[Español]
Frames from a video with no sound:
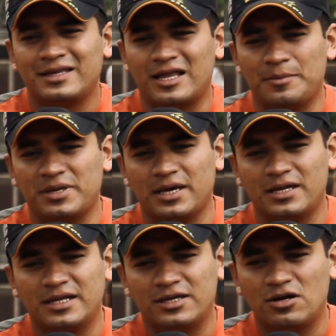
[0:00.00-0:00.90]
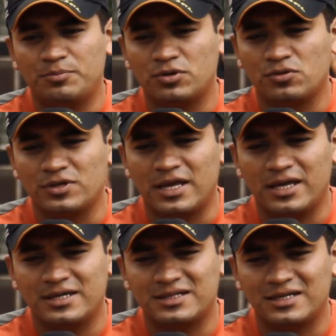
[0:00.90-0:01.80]
También he tenido la oportunidad
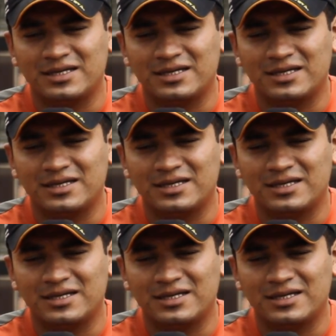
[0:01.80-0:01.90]
de hacer